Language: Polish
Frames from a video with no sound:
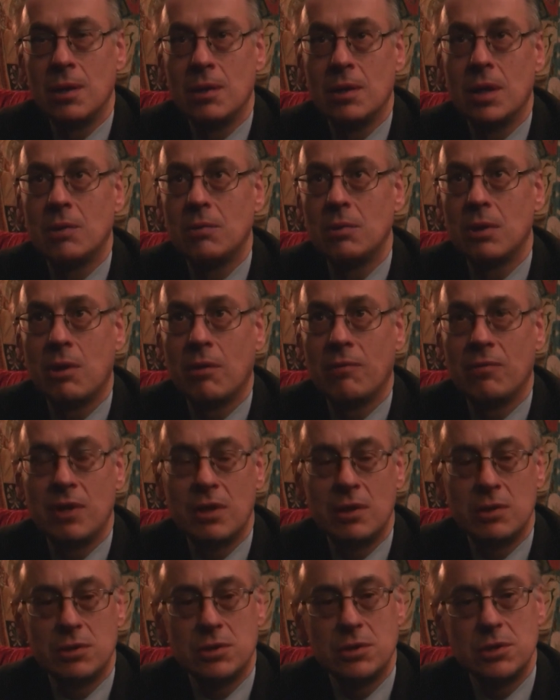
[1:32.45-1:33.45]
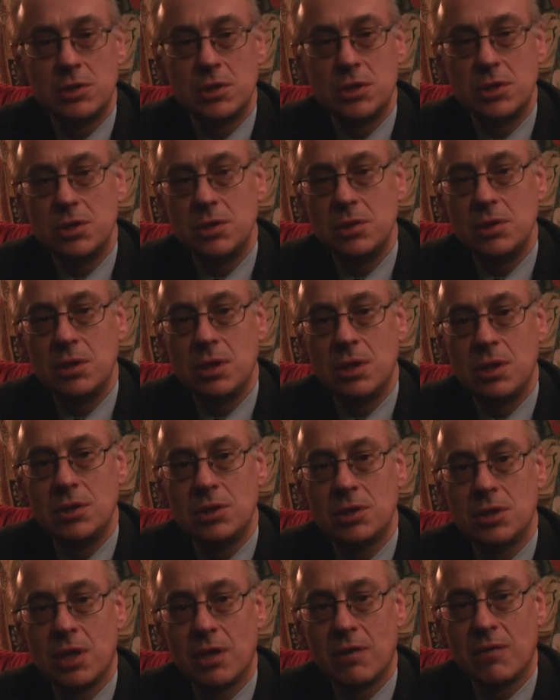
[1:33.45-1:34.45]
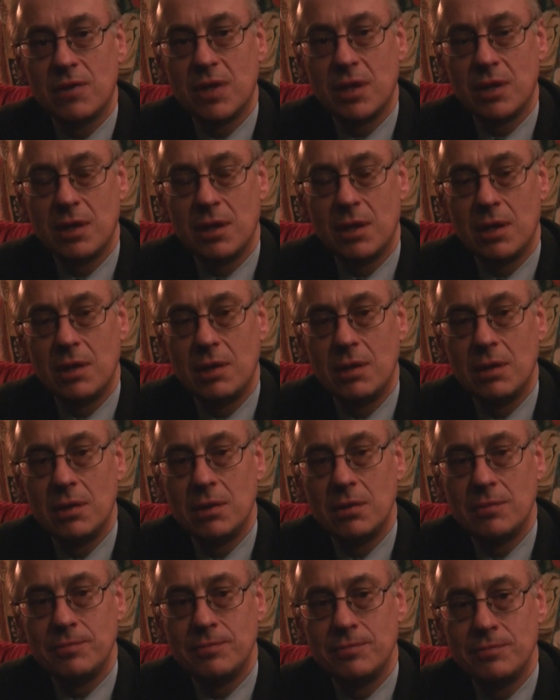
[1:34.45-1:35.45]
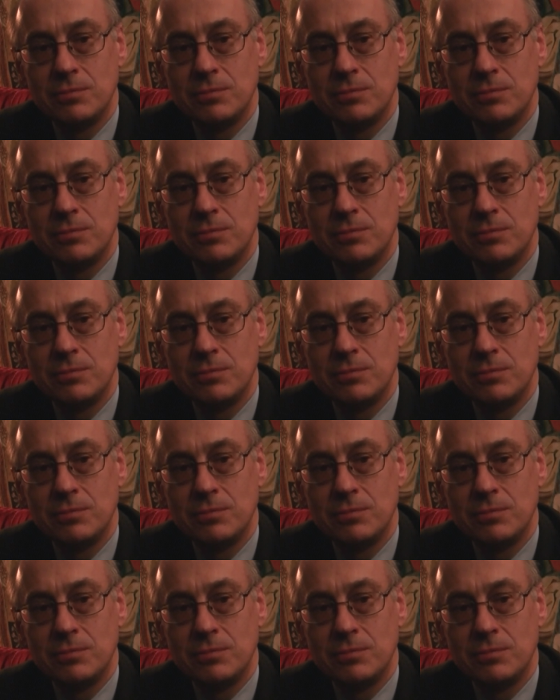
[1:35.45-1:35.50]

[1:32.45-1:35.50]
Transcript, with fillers: no ale tu o wiele oczywiście silniejsze, jak wtedy, kiedy, mm,